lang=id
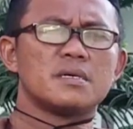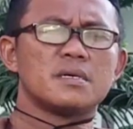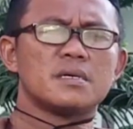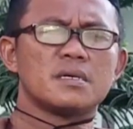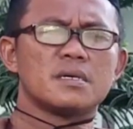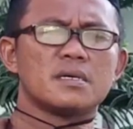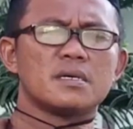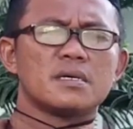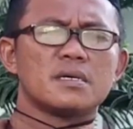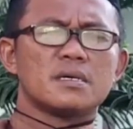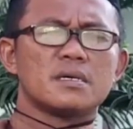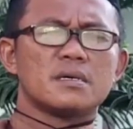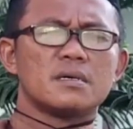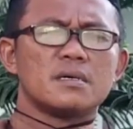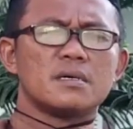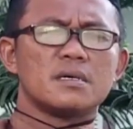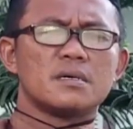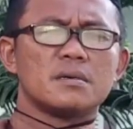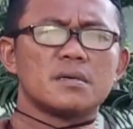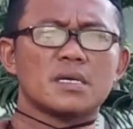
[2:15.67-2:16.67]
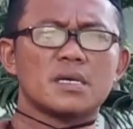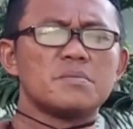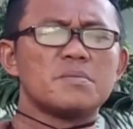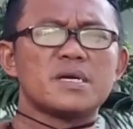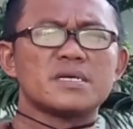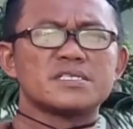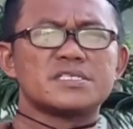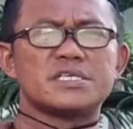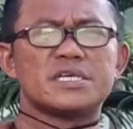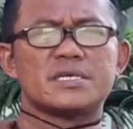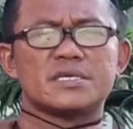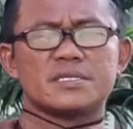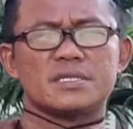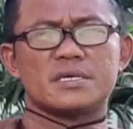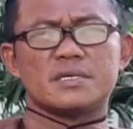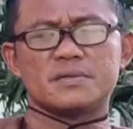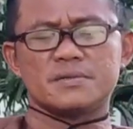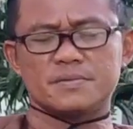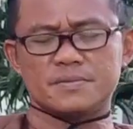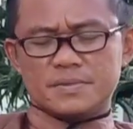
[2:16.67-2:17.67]
uh,
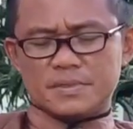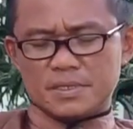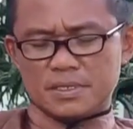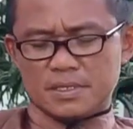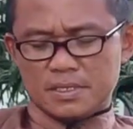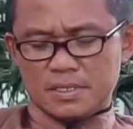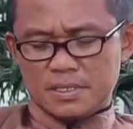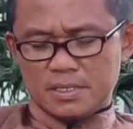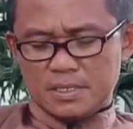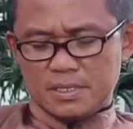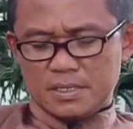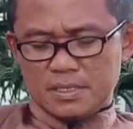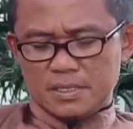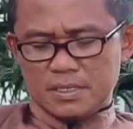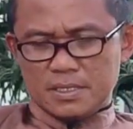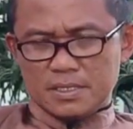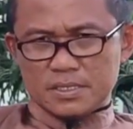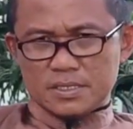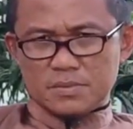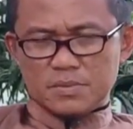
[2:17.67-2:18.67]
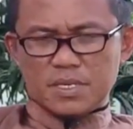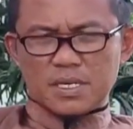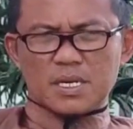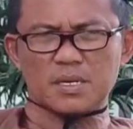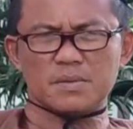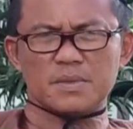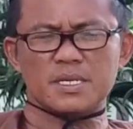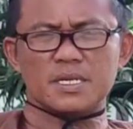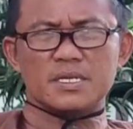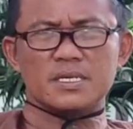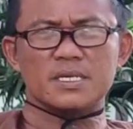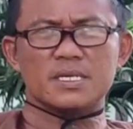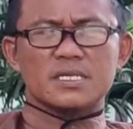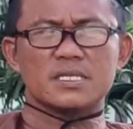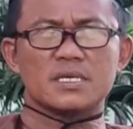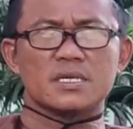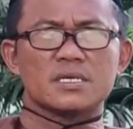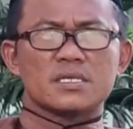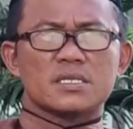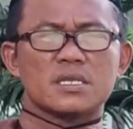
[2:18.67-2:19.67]
kemaksiatan sebagaimana yang
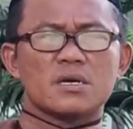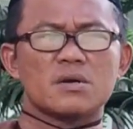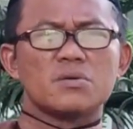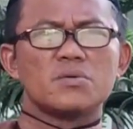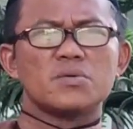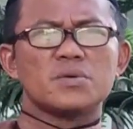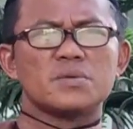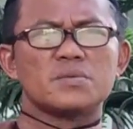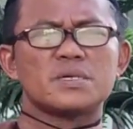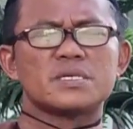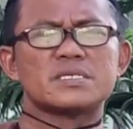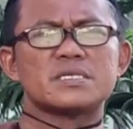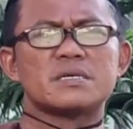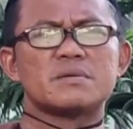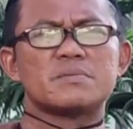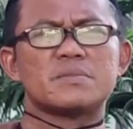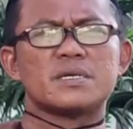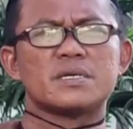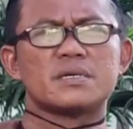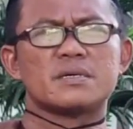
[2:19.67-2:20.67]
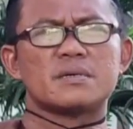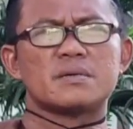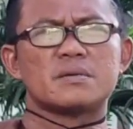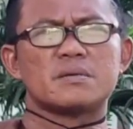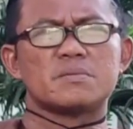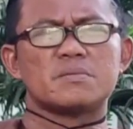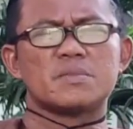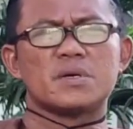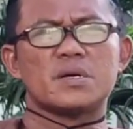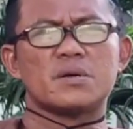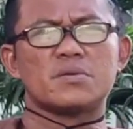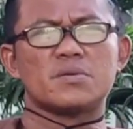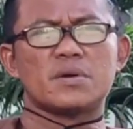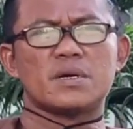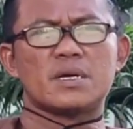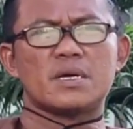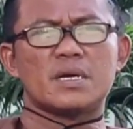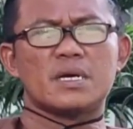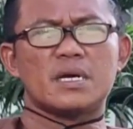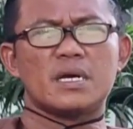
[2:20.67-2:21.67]
kita ketahui bersama
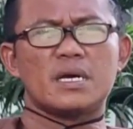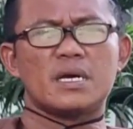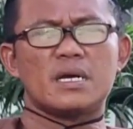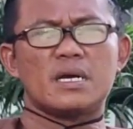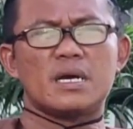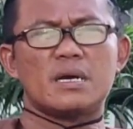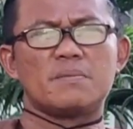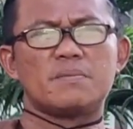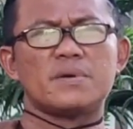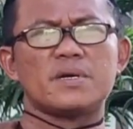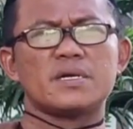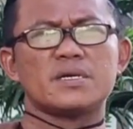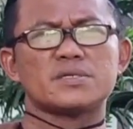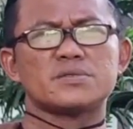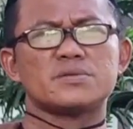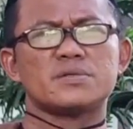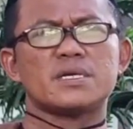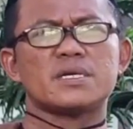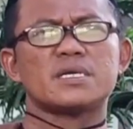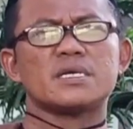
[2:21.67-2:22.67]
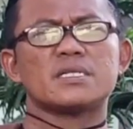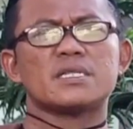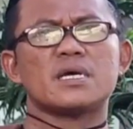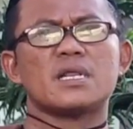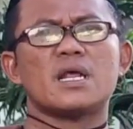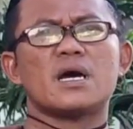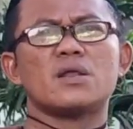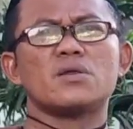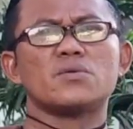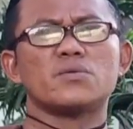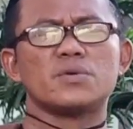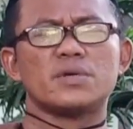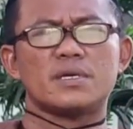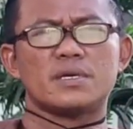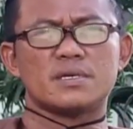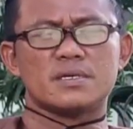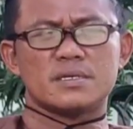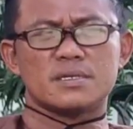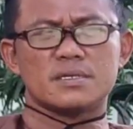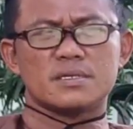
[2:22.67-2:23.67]
bahwa apa yang sudah kita
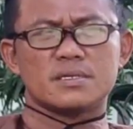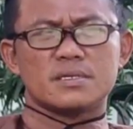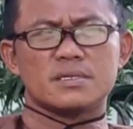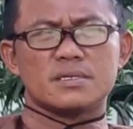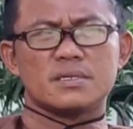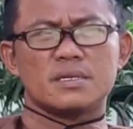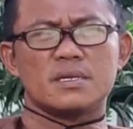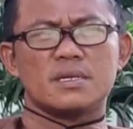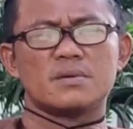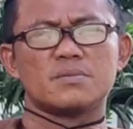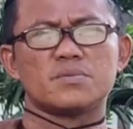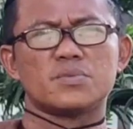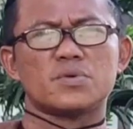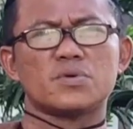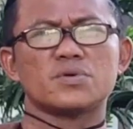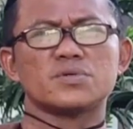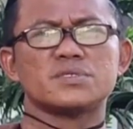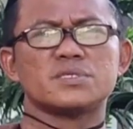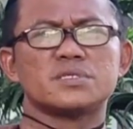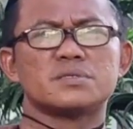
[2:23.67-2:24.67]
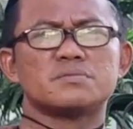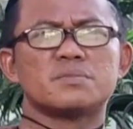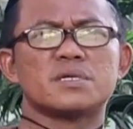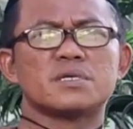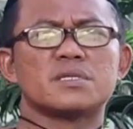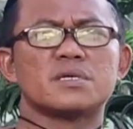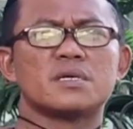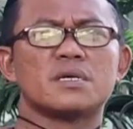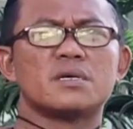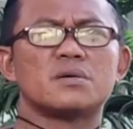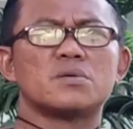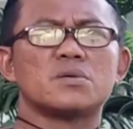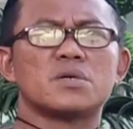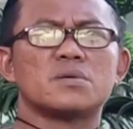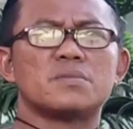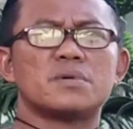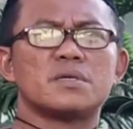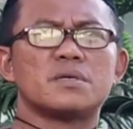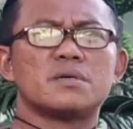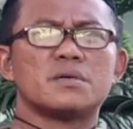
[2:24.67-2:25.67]
lalui dalam proses bertakharu
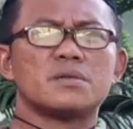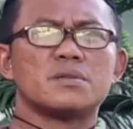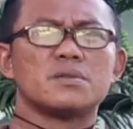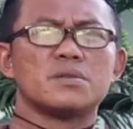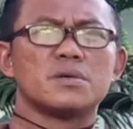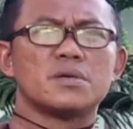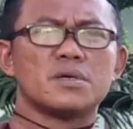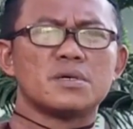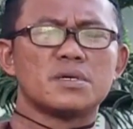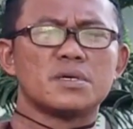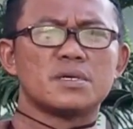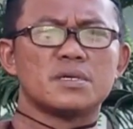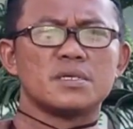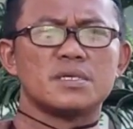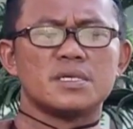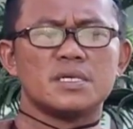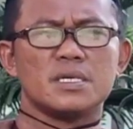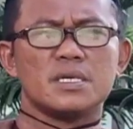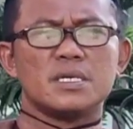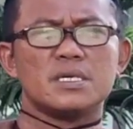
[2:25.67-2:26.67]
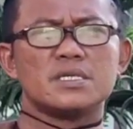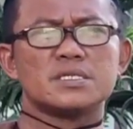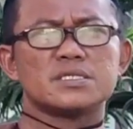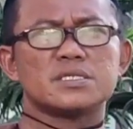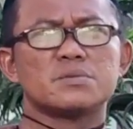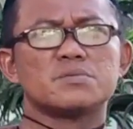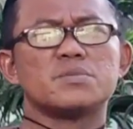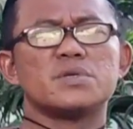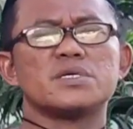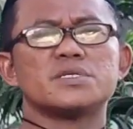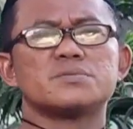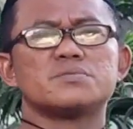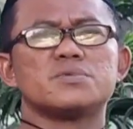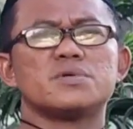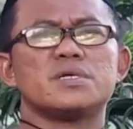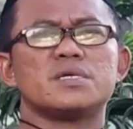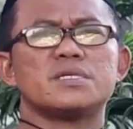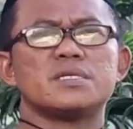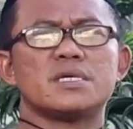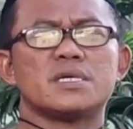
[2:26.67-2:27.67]
kepada Allah 11
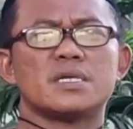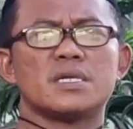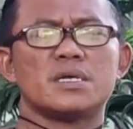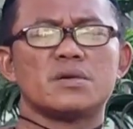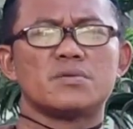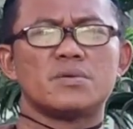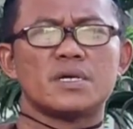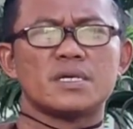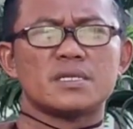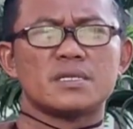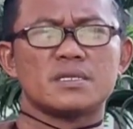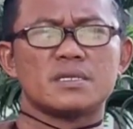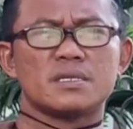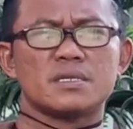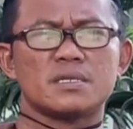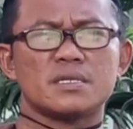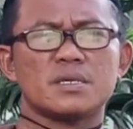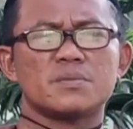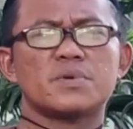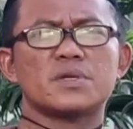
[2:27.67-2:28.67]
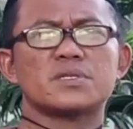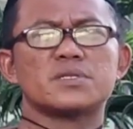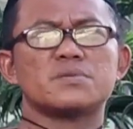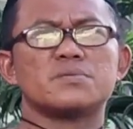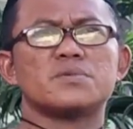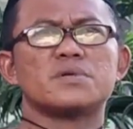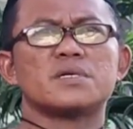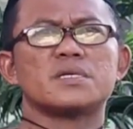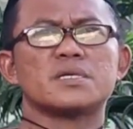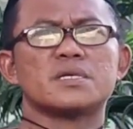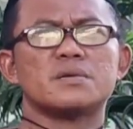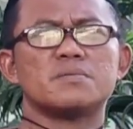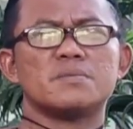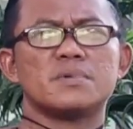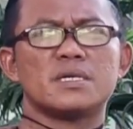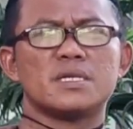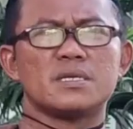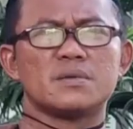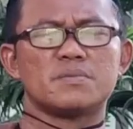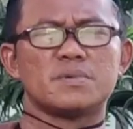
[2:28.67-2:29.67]
bulan yang lewat dipertemukan
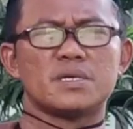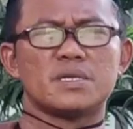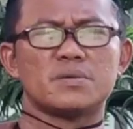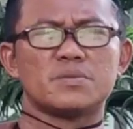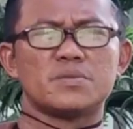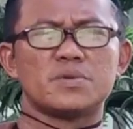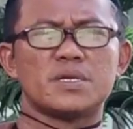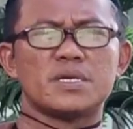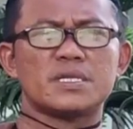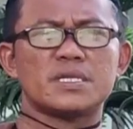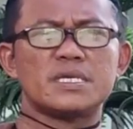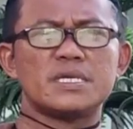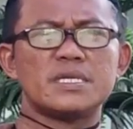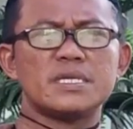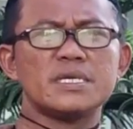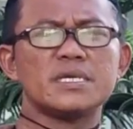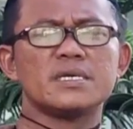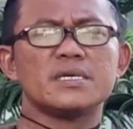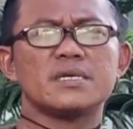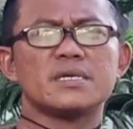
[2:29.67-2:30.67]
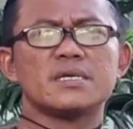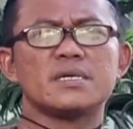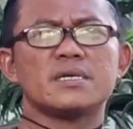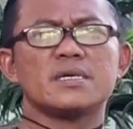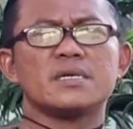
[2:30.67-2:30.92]
kembali pada bulan ini